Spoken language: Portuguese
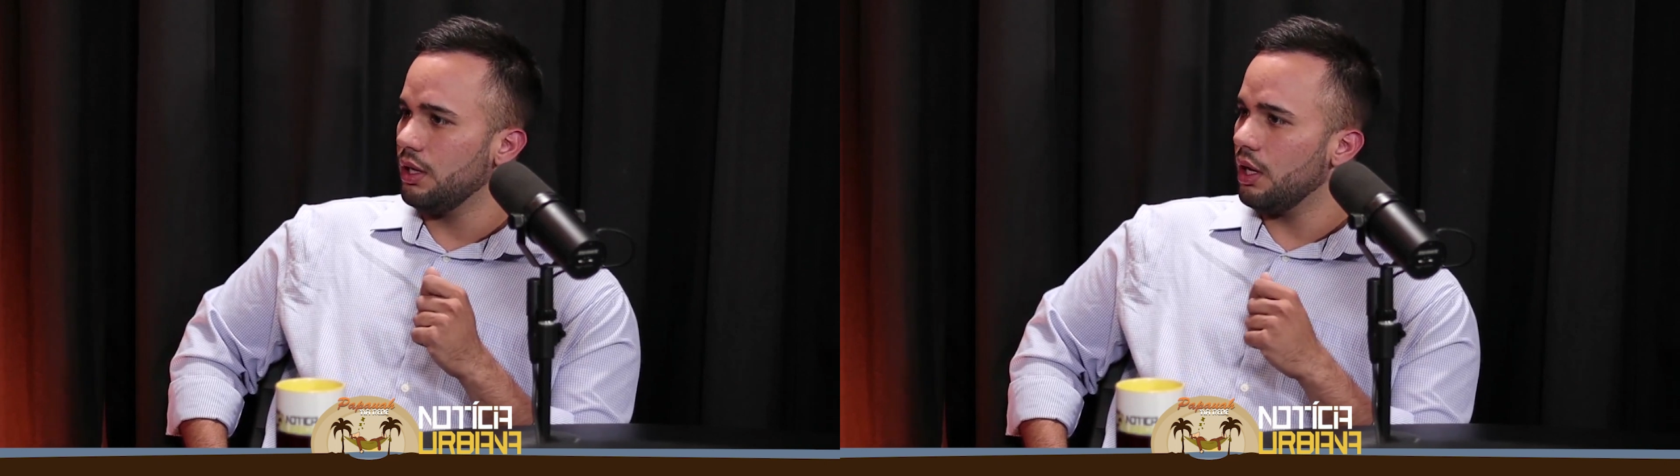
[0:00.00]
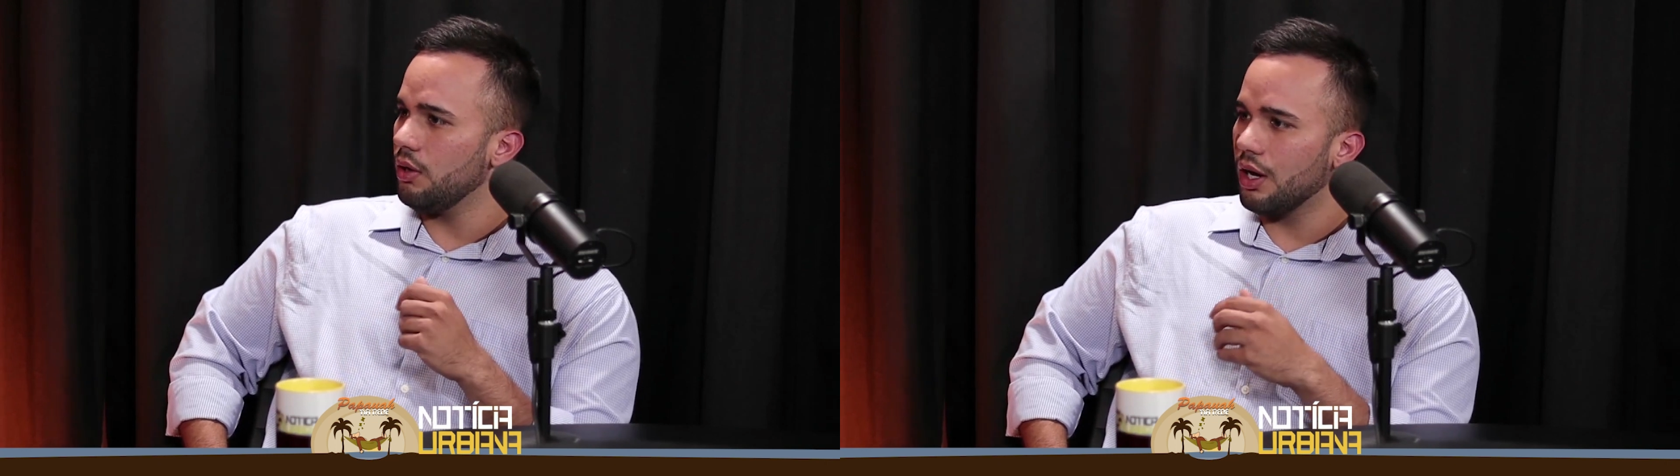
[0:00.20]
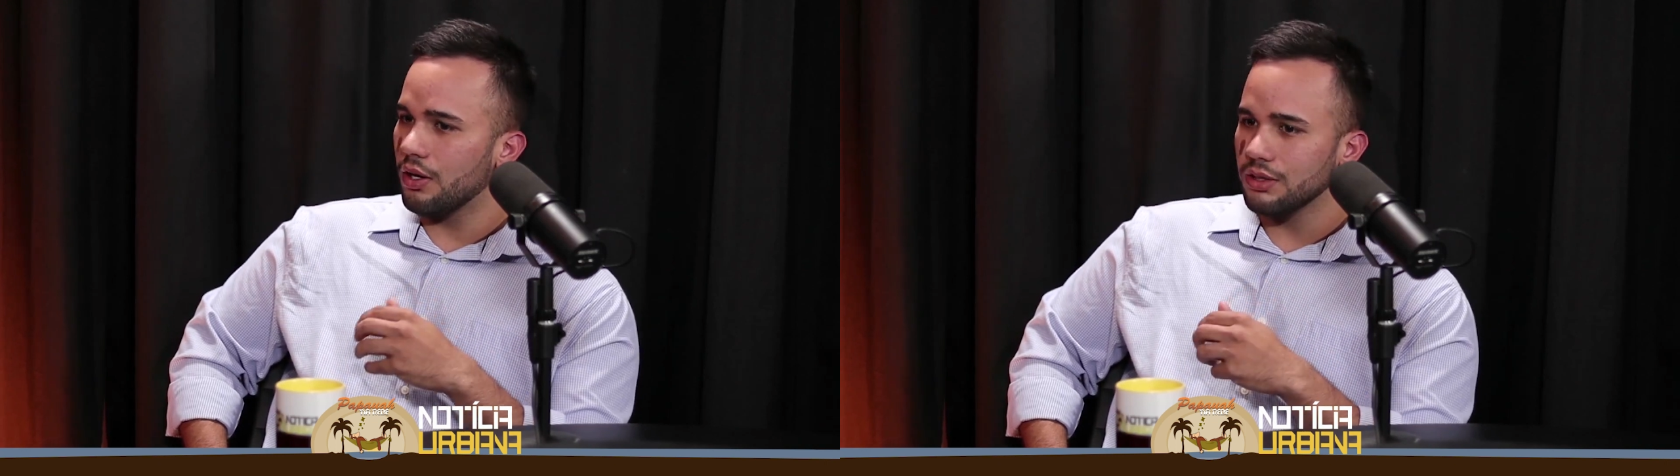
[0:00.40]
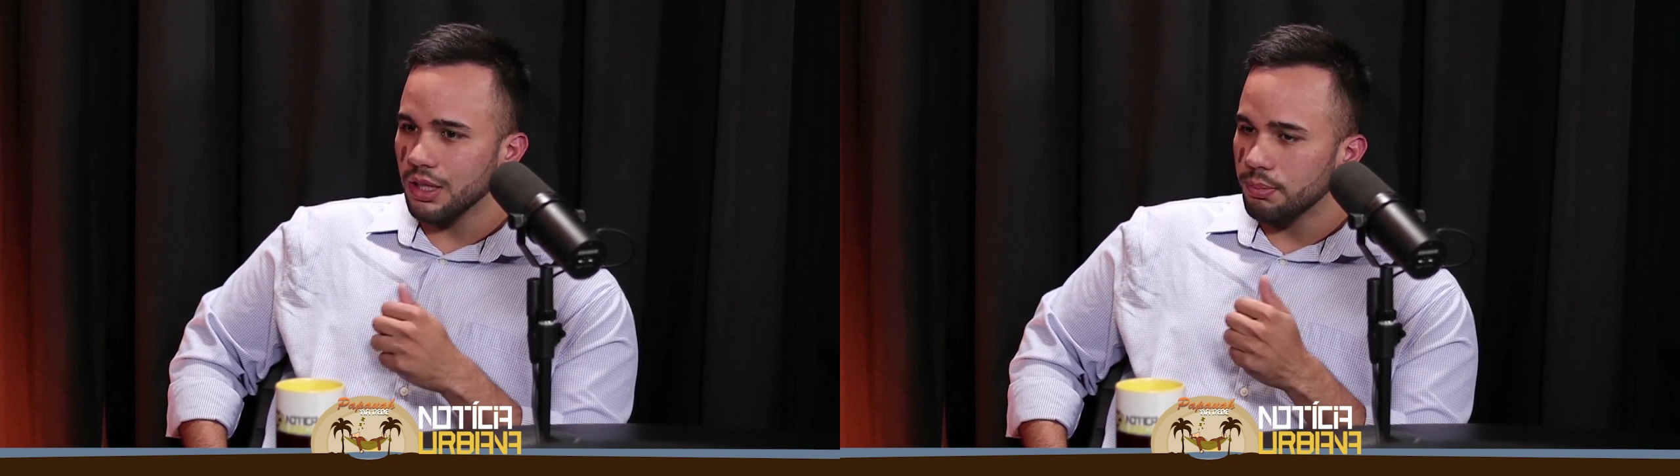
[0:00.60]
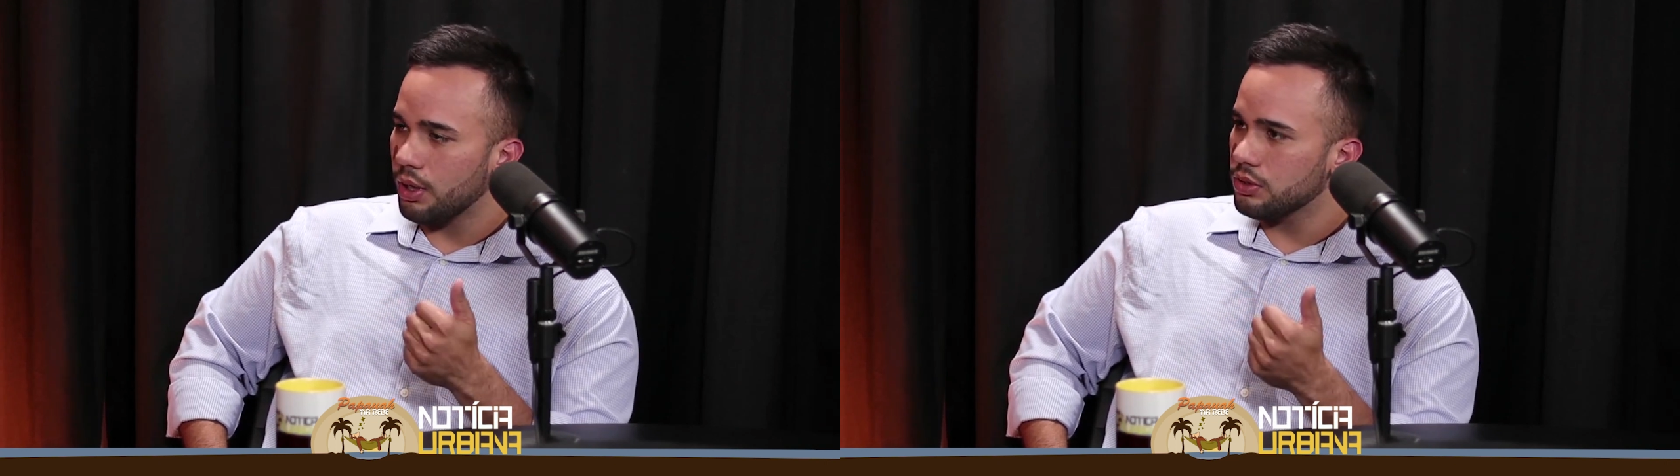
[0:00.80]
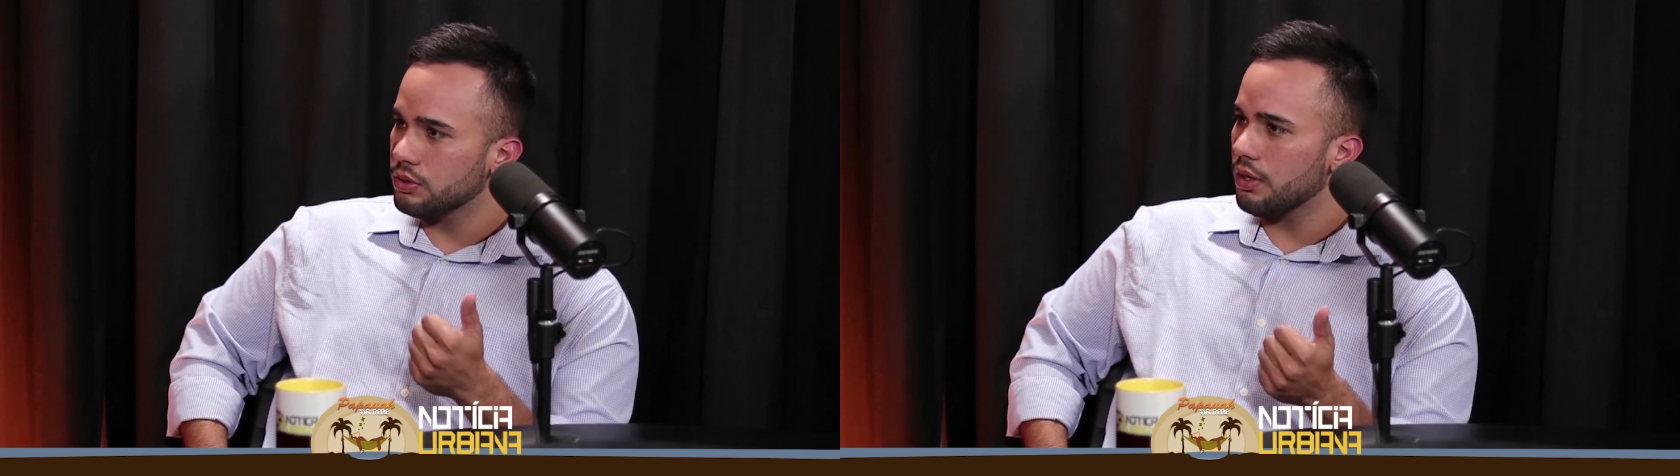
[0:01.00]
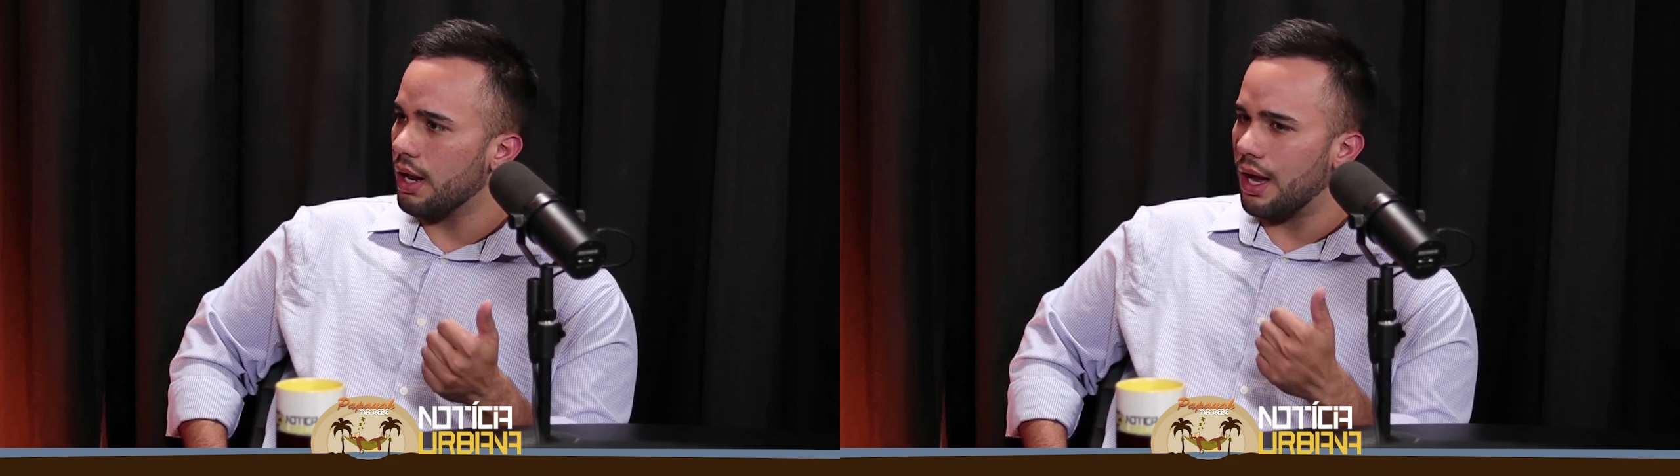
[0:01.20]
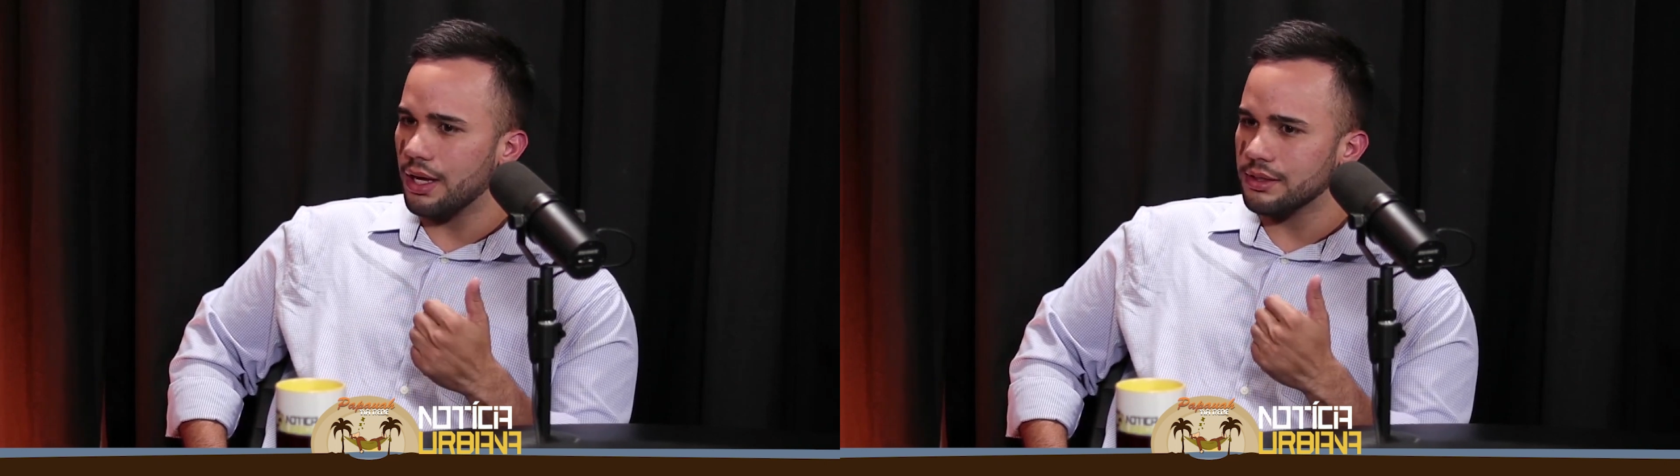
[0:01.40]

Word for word: é um lugar onde ela pode chorar,